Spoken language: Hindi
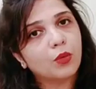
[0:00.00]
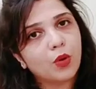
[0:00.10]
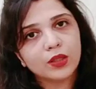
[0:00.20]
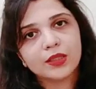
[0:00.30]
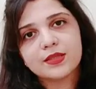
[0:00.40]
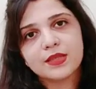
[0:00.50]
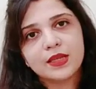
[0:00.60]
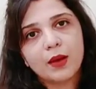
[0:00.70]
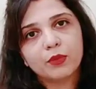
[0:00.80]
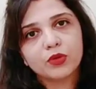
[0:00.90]
बहुत
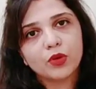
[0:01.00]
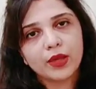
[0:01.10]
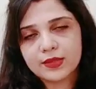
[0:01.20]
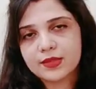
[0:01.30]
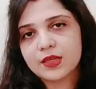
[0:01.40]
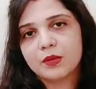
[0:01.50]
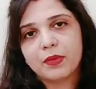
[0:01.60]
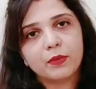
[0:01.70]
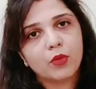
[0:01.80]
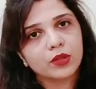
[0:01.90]
ईजिली आप उसको एक्सेस कर
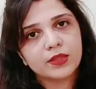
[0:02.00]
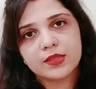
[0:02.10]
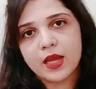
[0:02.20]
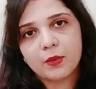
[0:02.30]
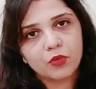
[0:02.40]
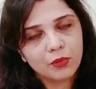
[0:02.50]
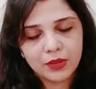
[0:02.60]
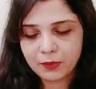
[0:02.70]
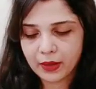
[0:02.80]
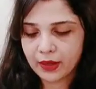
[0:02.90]
पाएँ बहुत ईजिली आपको आपको
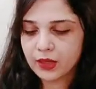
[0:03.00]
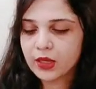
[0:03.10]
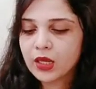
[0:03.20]
मिल पाए